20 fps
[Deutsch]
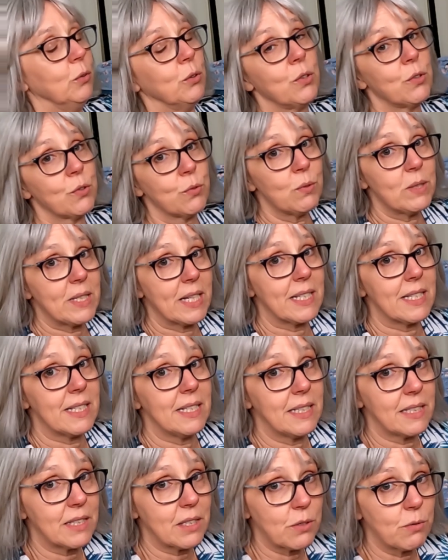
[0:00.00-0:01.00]
Und
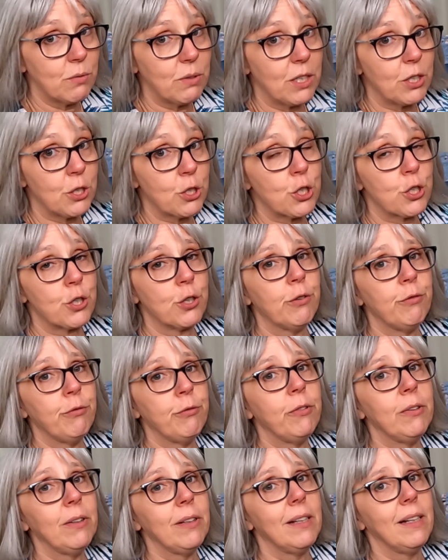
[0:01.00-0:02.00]
zusätzlich zu den
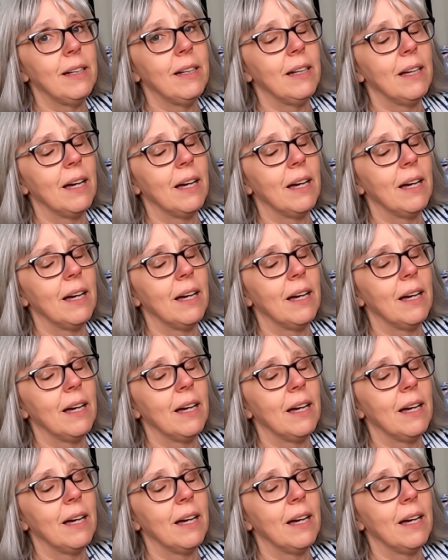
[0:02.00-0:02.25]
Stoffen